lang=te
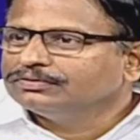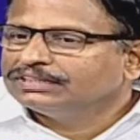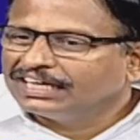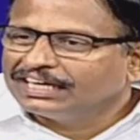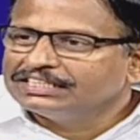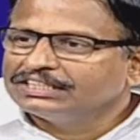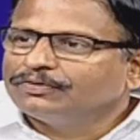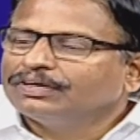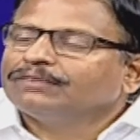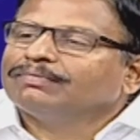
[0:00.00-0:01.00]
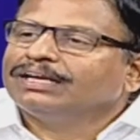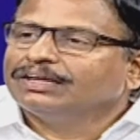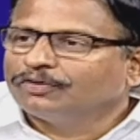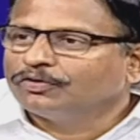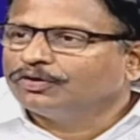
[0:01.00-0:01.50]
సేకరించిన వడ్లను మళ్ళీ
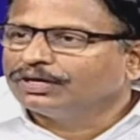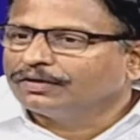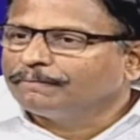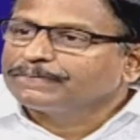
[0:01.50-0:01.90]
ఎవరు కొంటారు